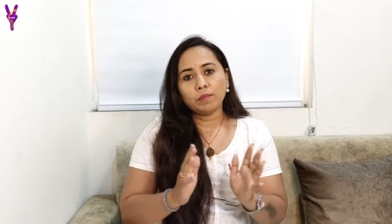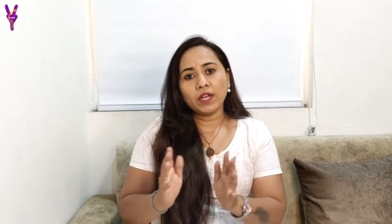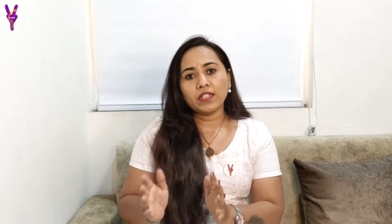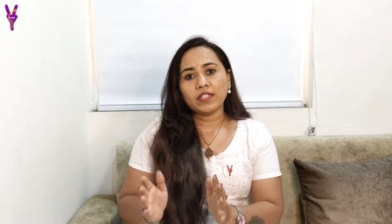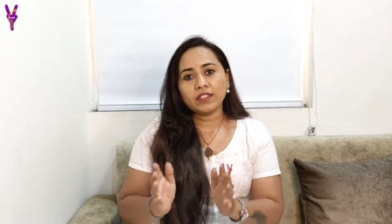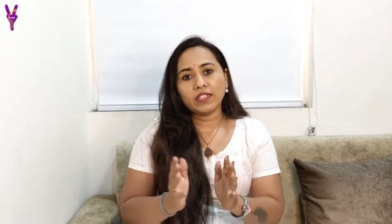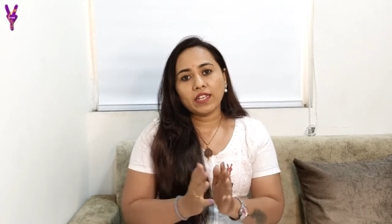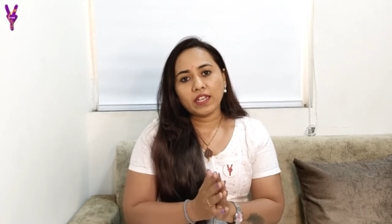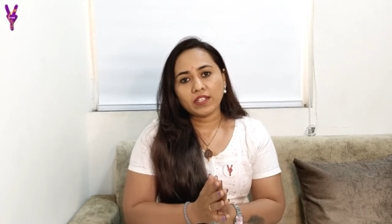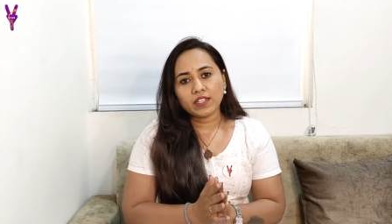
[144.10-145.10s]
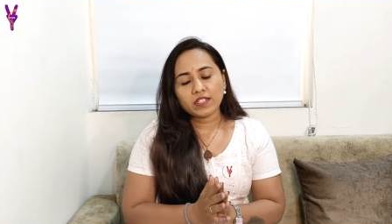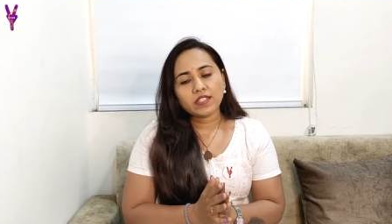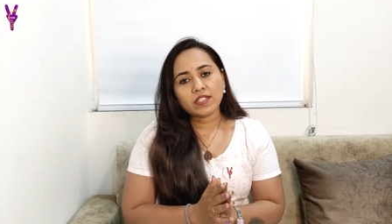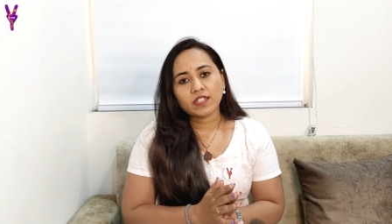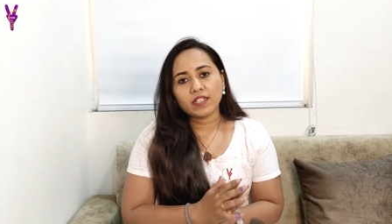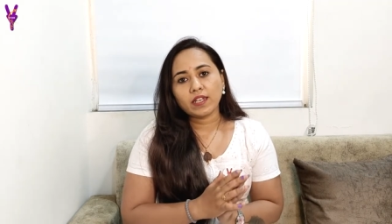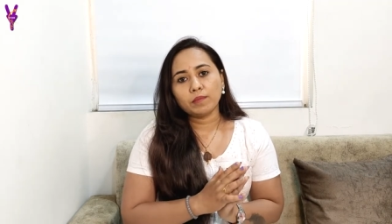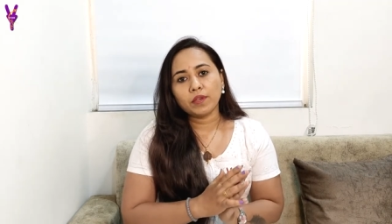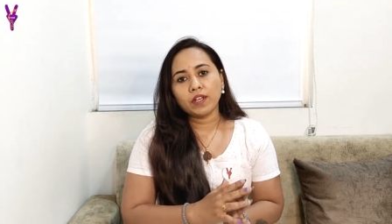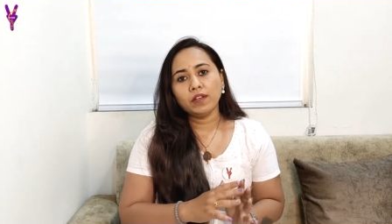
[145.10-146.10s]
बाद आता है आई करके
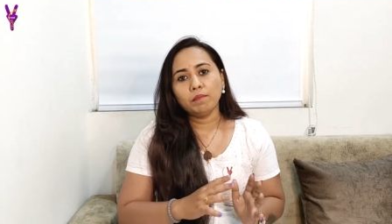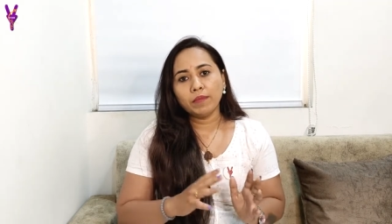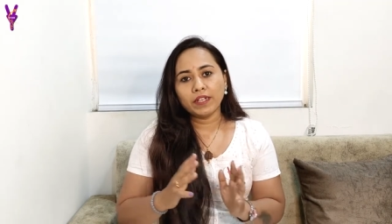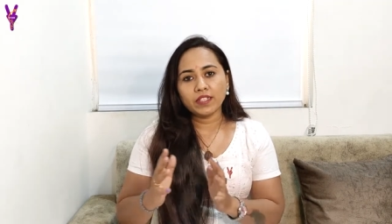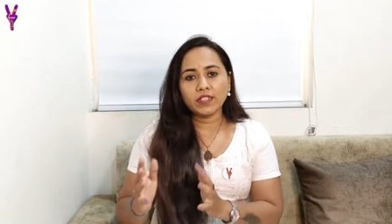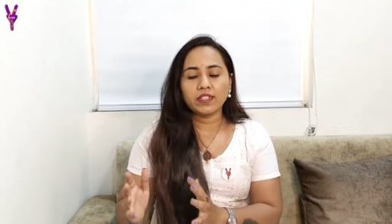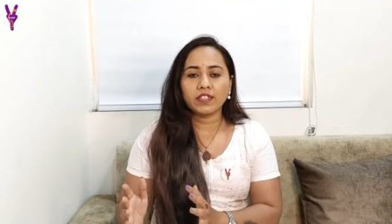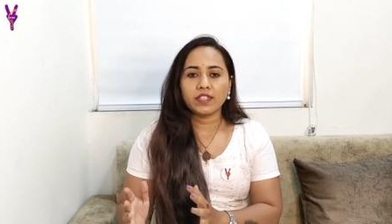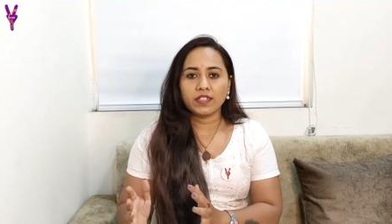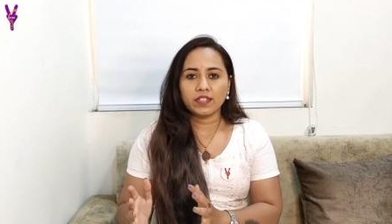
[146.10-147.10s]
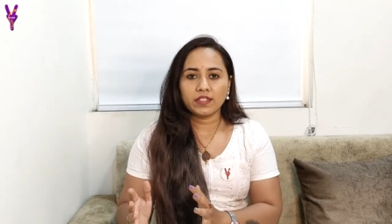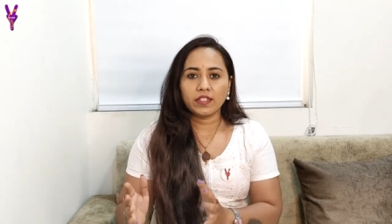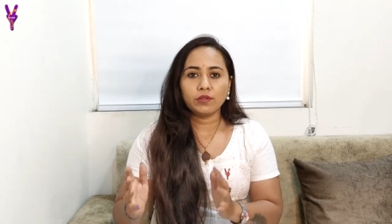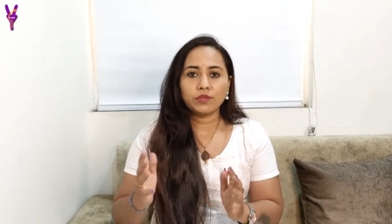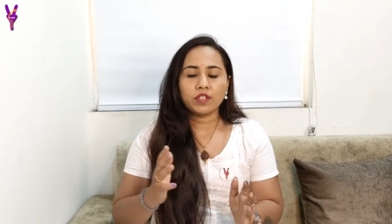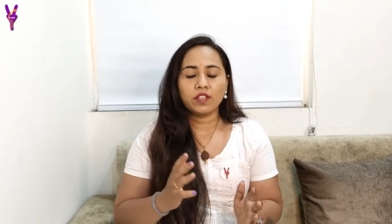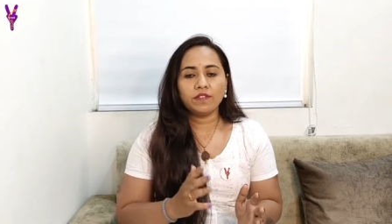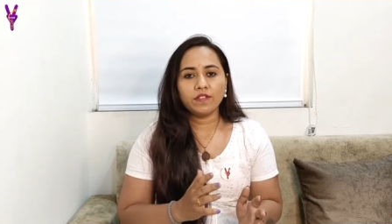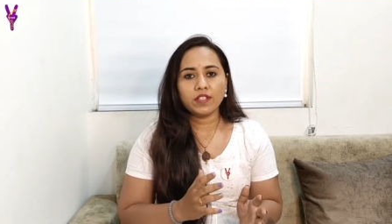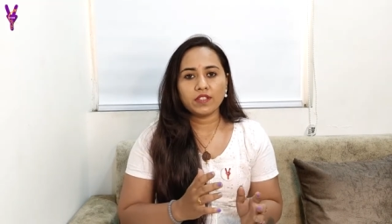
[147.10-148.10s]
आपका मेडिकल करना रहता है उसकी
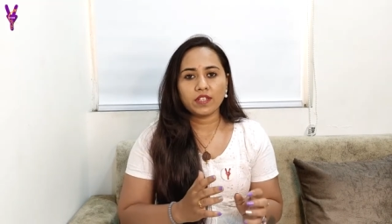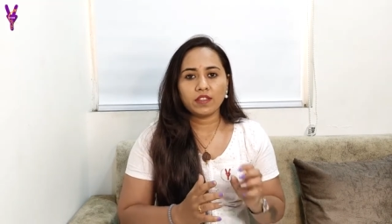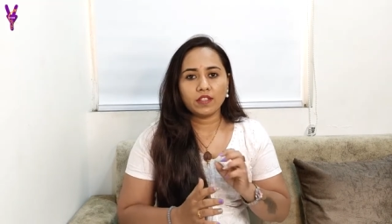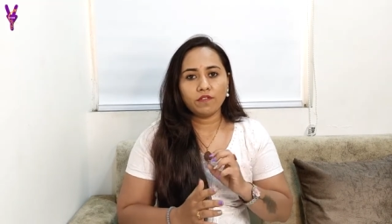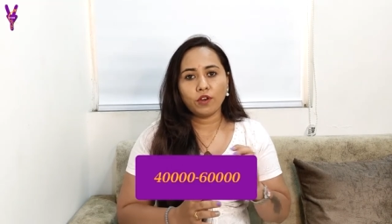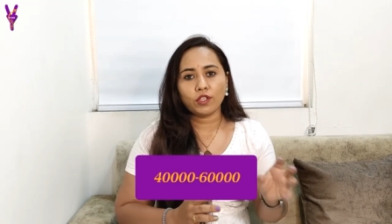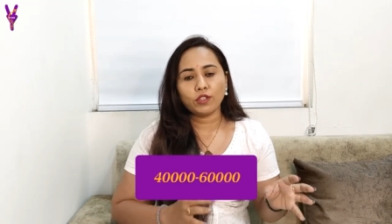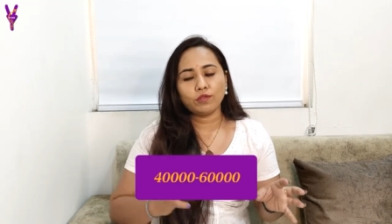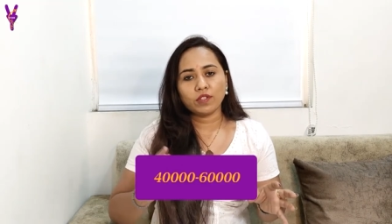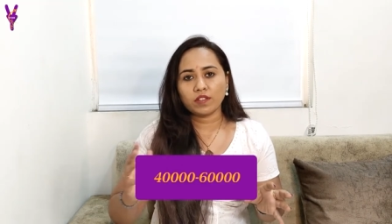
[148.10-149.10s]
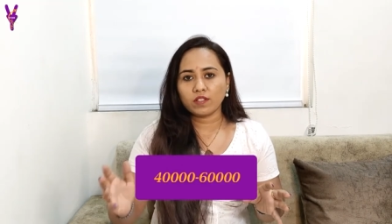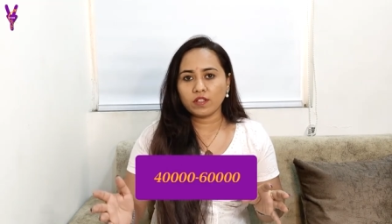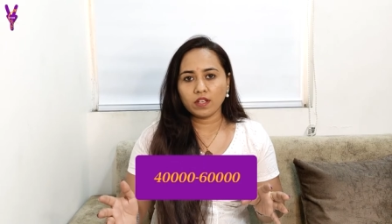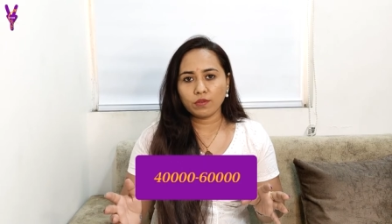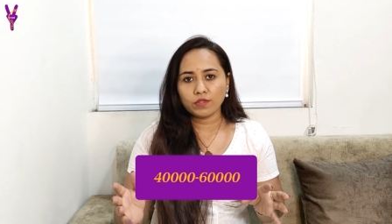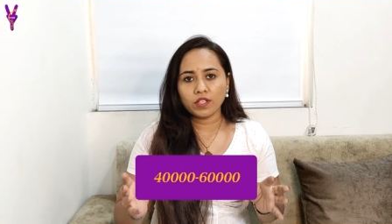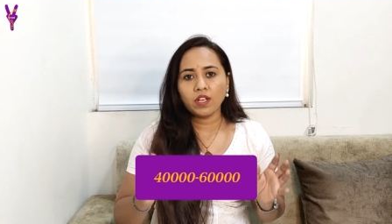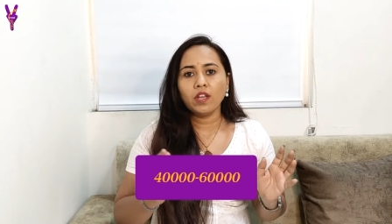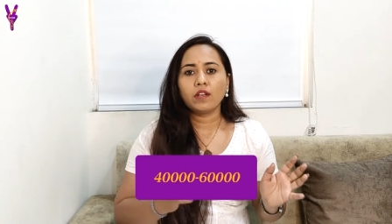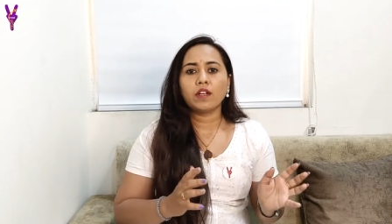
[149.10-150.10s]
फ़ीस रहती है फोर्टी टू सिक्सटी थाउजेंड
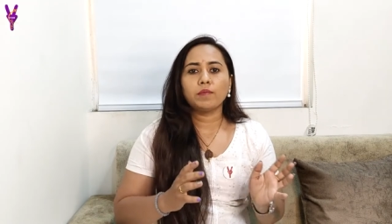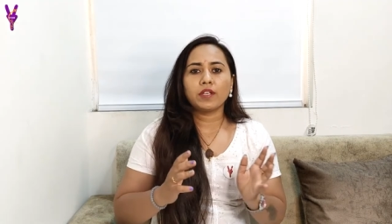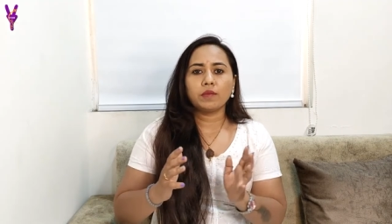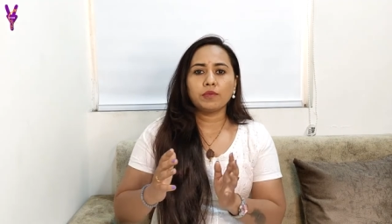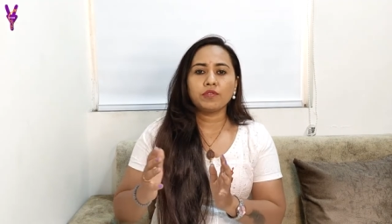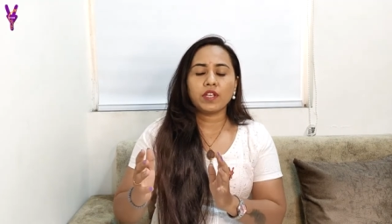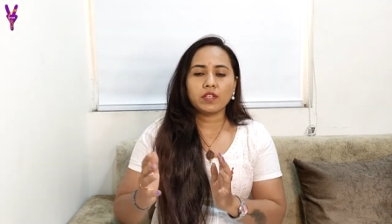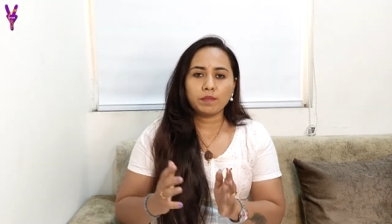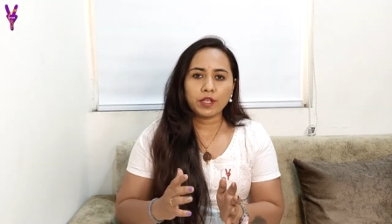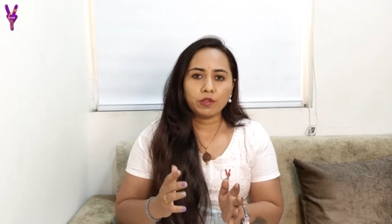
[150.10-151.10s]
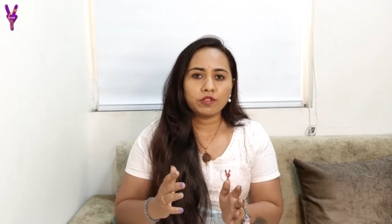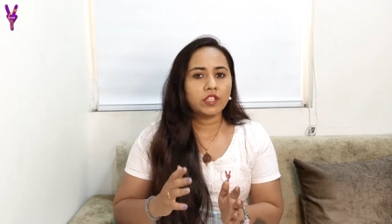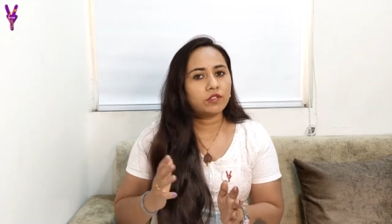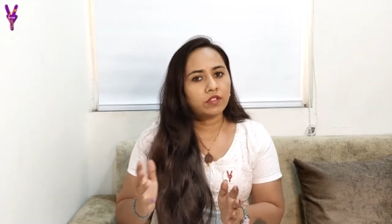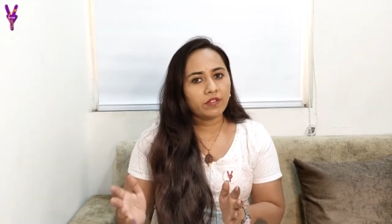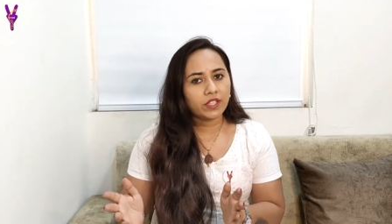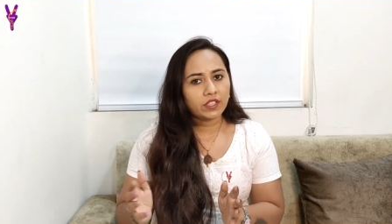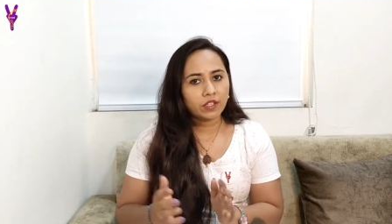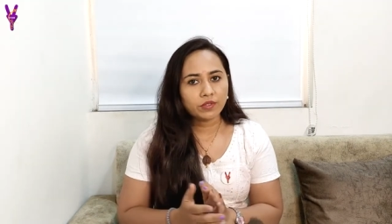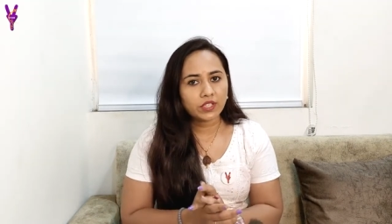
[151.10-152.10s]
कभी कभी उसका डिपेंड होता है तो सेवेंटी
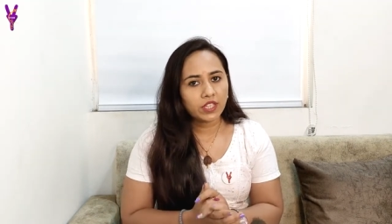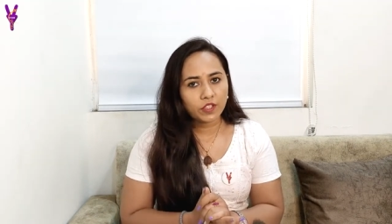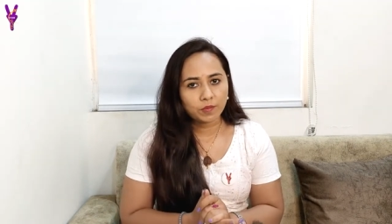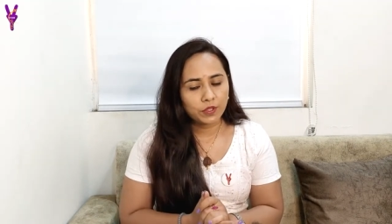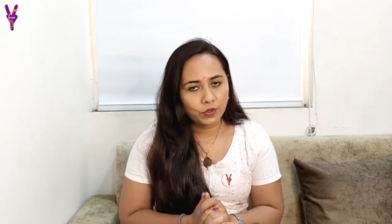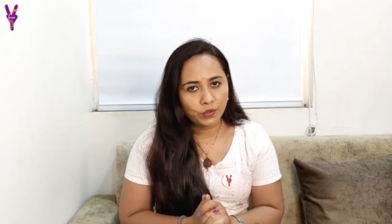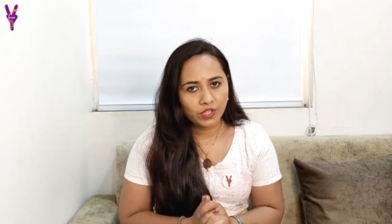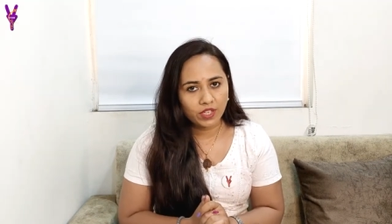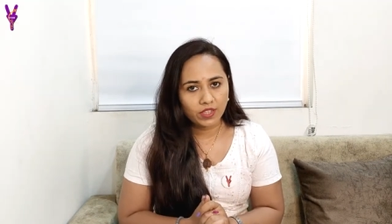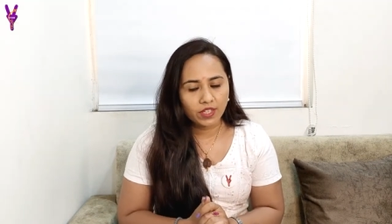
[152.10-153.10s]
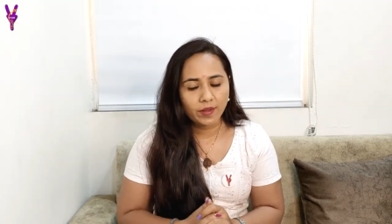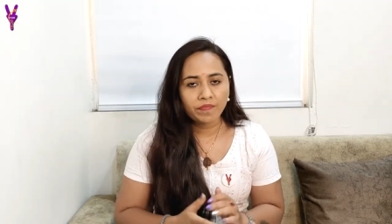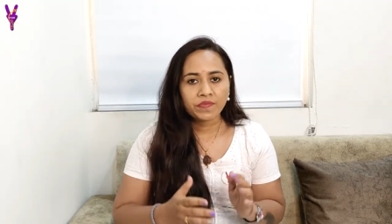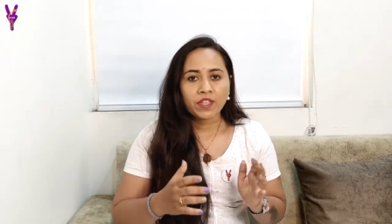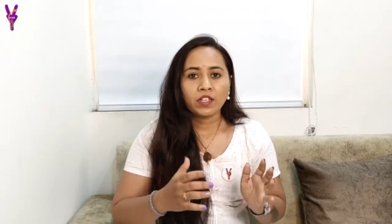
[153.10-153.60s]
थाउजेंड के आसपास हो जाती है